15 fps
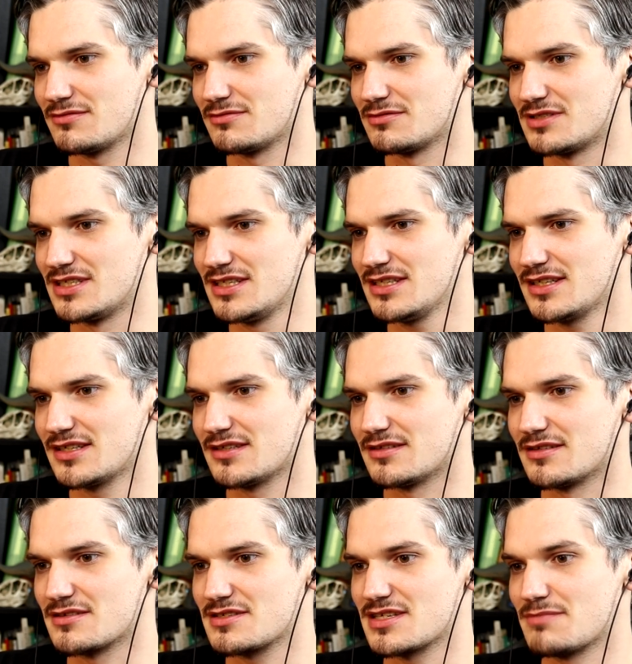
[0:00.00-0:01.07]
vous dire,
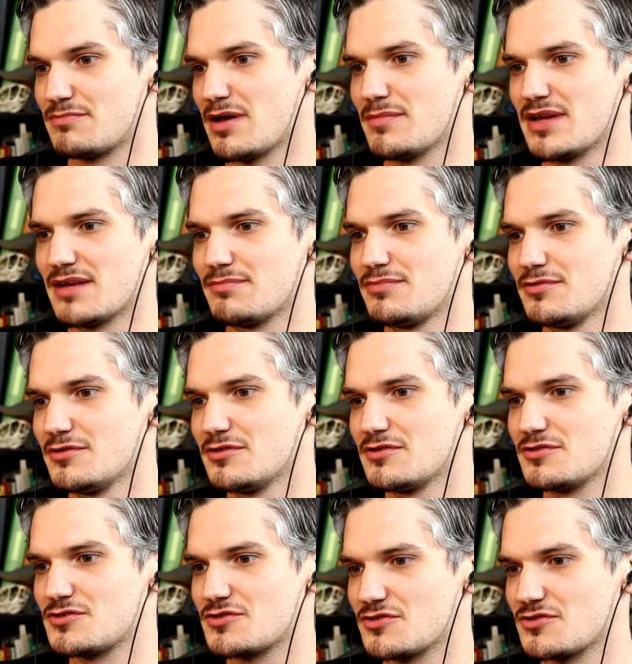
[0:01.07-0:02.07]
ça permet un peu...